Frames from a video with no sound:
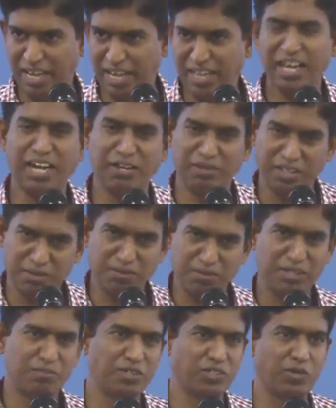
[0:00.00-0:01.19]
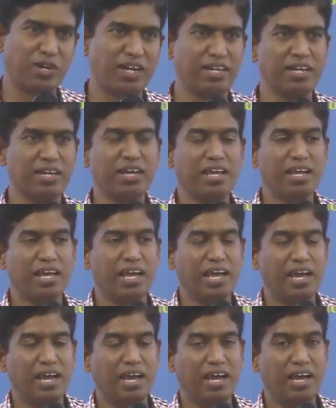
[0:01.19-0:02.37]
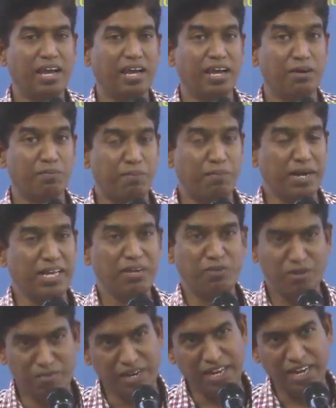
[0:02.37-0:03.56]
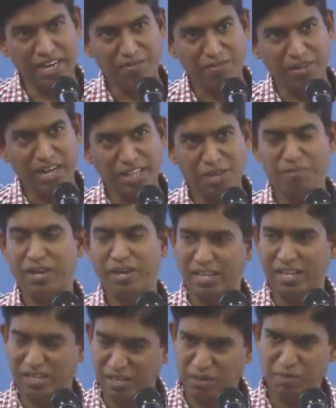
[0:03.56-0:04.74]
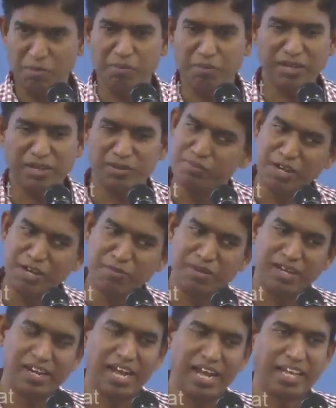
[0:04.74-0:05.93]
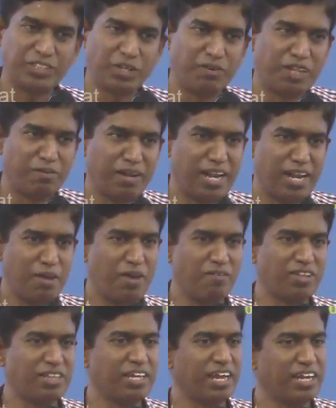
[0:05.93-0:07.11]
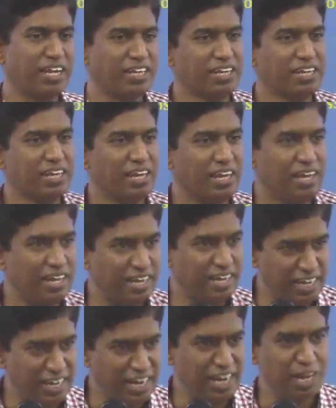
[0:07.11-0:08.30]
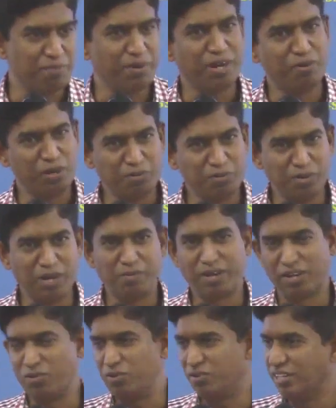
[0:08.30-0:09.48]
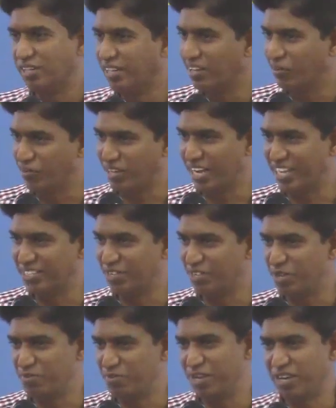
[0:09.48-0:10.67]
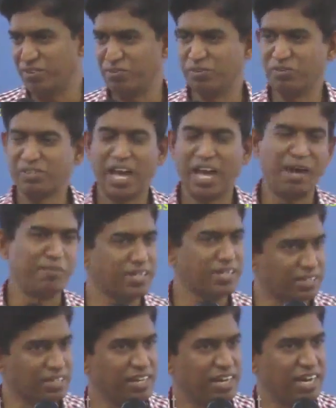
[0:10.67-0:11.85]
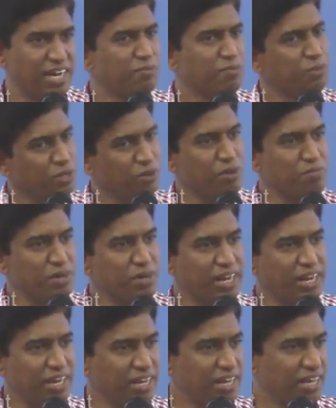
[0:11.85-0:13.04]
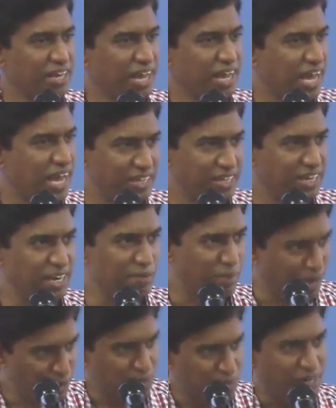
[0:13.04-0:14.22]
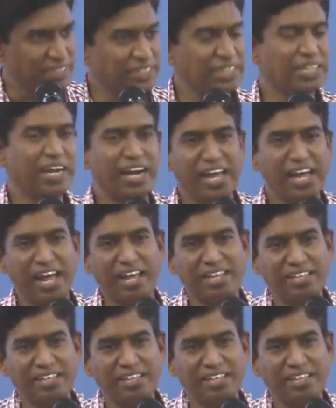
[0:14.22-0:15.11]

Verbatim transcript: அதனால தான் ஆண்டவர் திரும்ப திரும்ப அதை சொல்கிறார் பழைய உடன்படிக்கையில் நமக்கு அதிகமாக அதையும் நம்ம பார்த்தோம்னா பழைய உடன்படிக்கையில் ஆசீர்வாதம் எல்லாமே வந்து என்னது நீ நல்லா இருப்ப உனக்கு பிள்ளை பிறக்கும் உனக்கு ஆசீர்வாதமாக இருக்கும் அப்படின்ட்டு இதுதான் ஆனால் புதிய உடன்படிக்கையில் அது இல்லை பரலூர் ராஜ்யத்தை தேடுங்க